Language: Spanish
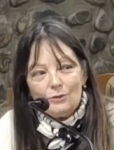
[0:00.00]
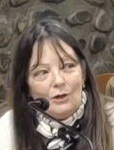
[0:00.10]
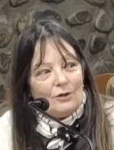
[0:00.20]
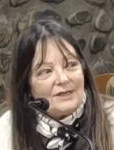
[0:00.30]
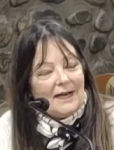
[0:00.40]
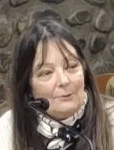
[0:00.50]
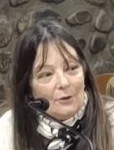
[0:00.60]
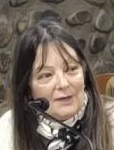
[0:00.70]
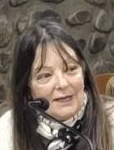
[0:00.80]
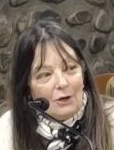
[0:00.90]
los
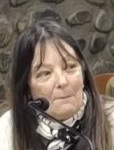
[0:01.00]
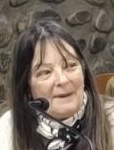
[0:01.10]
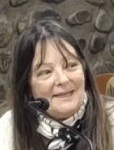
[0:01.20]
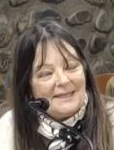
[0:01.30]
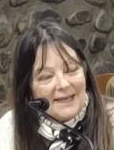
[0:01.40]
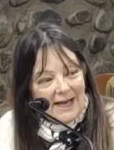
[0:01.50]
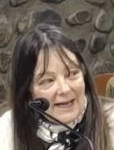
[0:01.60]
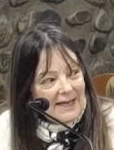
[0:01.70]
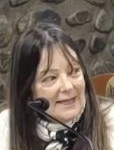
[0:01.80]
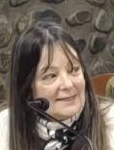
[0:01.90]
sabores, los
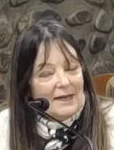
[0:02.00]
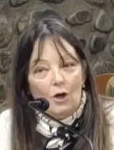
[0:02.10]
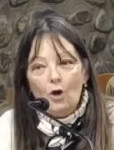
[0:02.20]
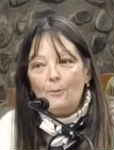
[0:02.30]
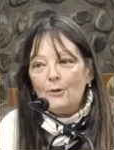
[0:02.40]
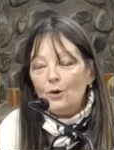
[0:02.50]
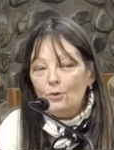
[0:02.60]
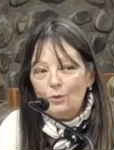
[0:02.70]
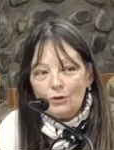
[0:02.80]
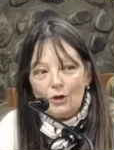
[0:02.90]
paisajes, los
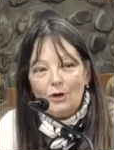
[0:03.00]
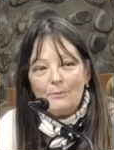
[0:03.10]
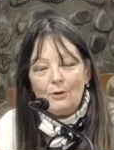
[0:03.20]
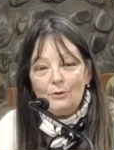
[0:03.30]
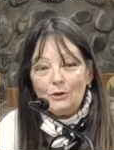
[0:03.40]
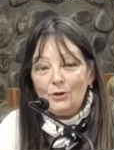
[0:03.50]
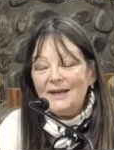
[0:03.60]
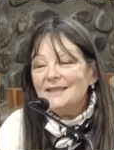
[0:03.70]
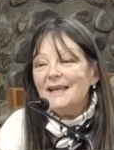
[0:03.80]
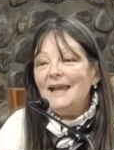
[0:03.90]
productos, los
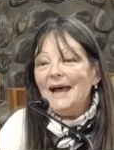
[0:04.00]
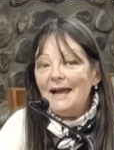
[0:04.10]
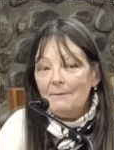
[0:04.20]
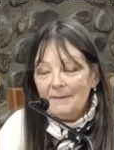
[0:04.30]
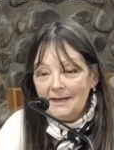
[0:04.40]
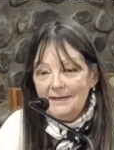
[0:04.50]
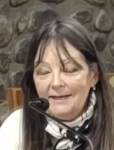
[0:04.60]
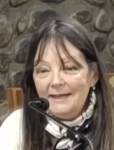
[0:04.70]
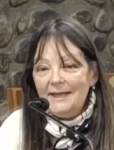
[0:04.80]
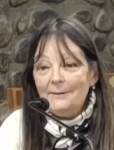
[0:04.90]
productores, el alma
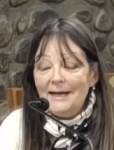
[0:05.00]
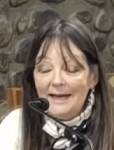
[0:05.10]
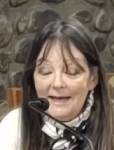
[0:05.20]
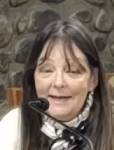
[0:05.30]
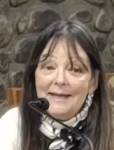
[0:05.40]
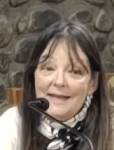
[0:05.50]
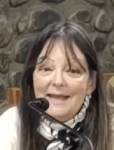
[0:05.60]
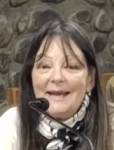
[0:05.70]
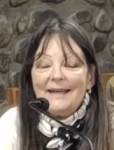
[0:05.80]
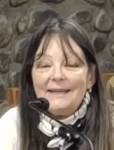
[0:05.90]
de Belén
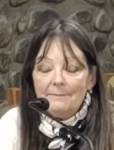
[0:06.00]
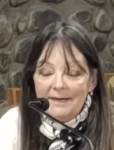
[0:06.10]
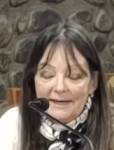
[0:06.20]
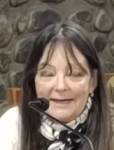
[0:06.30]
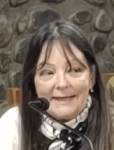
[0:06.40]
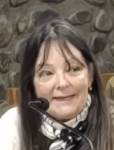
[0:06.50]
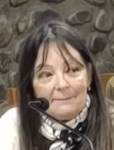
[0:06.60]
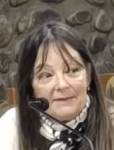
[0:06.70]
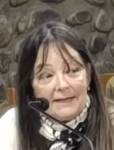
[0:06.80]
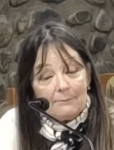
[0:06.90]
y de Catamarca
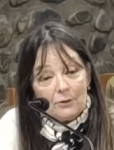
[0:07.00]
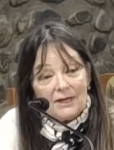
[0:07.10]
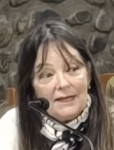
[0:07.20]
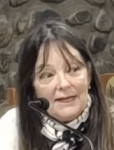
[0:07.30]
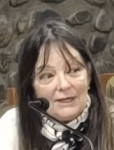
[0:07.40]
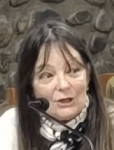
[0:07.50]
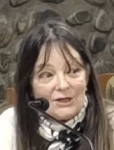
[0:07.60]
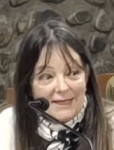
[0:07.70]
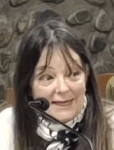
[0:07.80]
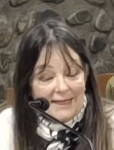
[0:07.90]
también, porque de eso
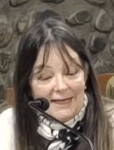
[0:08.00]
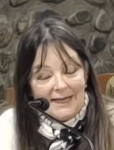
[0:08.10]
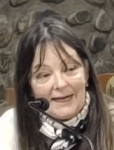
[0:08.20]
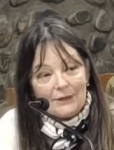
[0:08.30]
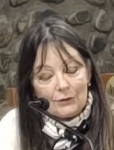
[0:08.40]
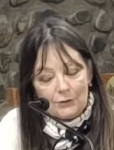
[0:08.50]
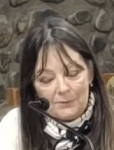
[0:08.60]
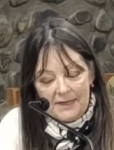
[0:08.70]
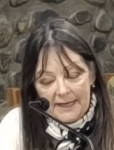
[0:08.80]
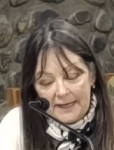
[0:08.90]
se trata la
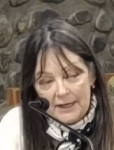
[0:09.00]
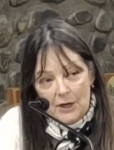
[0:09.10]
gastronomía.